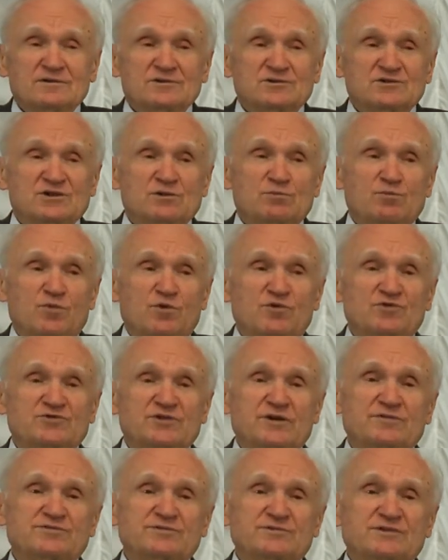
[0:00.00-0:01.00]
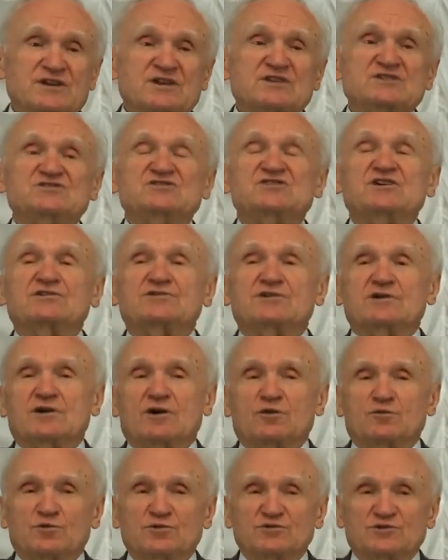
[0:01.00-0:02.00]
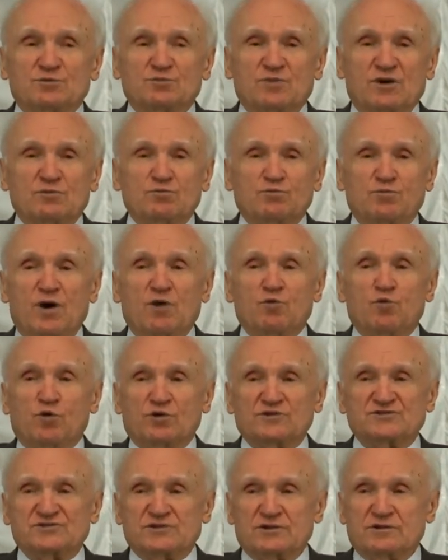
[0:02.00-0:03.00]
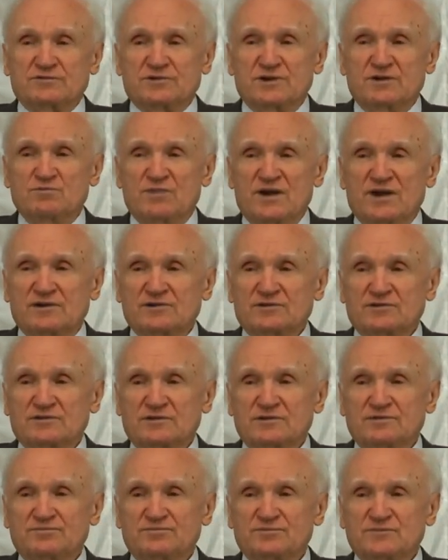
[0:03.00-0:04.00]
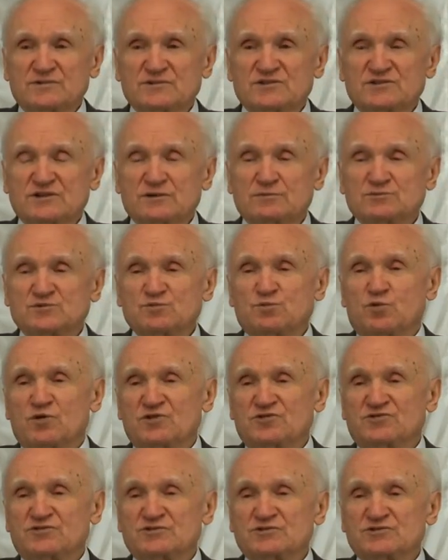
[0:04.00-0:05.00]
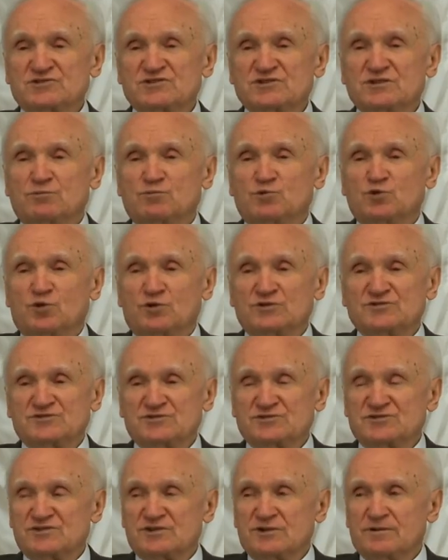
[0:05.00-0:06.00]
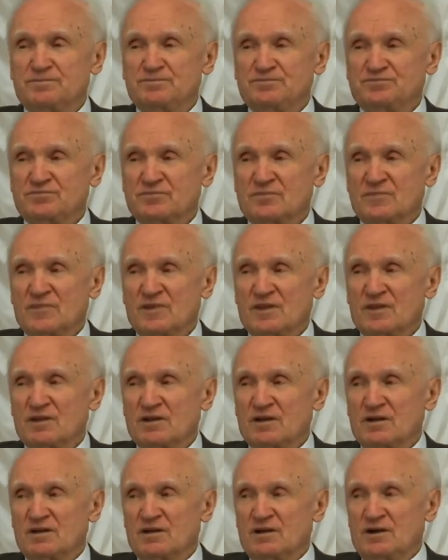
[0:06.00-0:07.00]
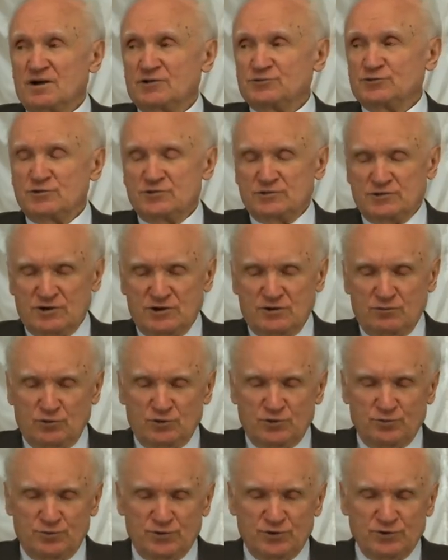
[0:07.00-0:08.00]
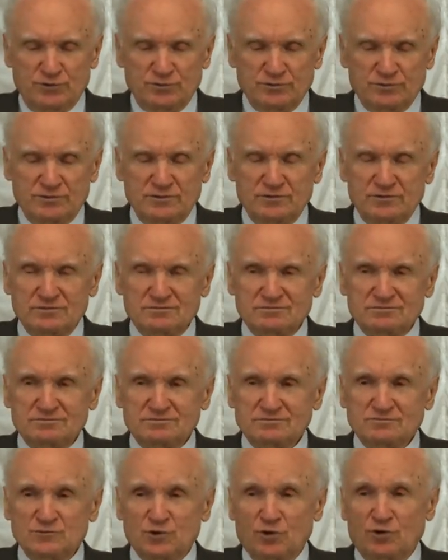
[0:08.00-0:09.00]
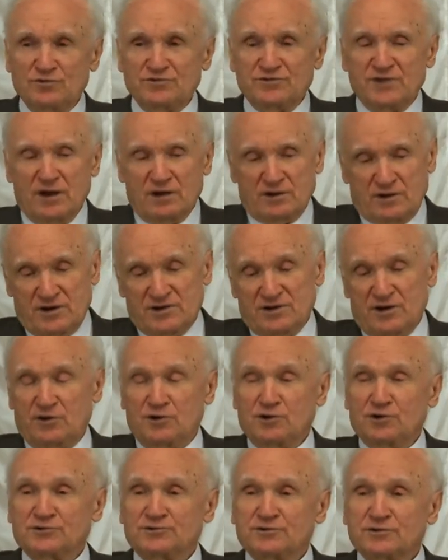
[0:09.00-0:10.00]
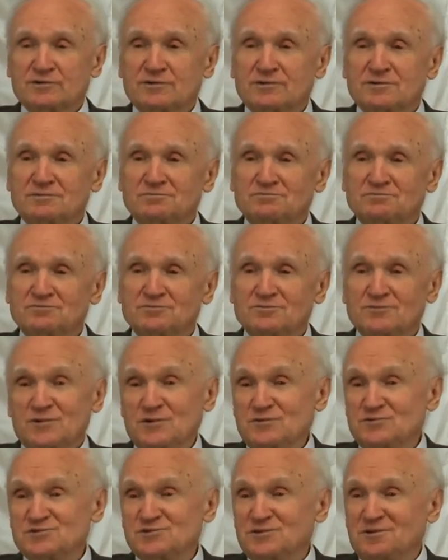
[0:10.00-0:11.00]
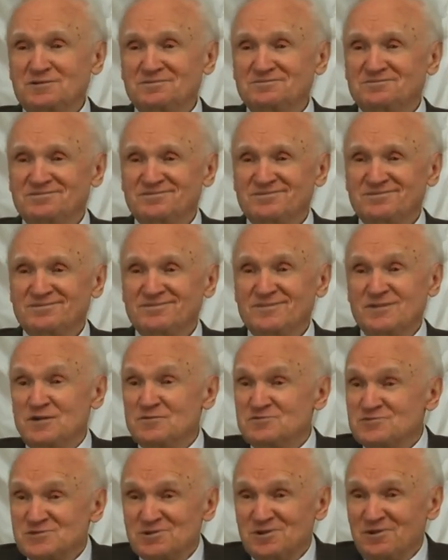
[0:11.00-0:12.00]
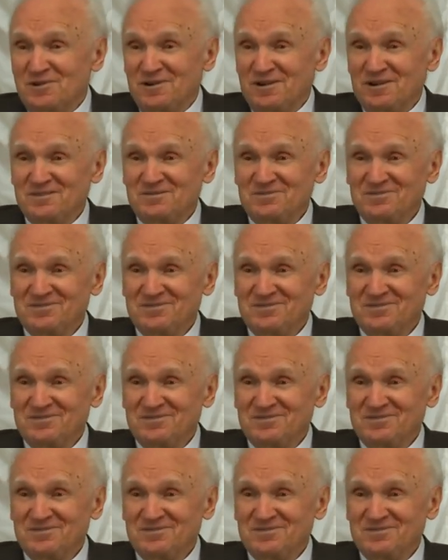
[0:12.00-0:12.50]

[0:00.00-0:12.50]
чем больше авторитета какой-то богослов имеет, тем с больше с ним носится, а то и на него наплюют. Но он так, а я этак. И все. И все.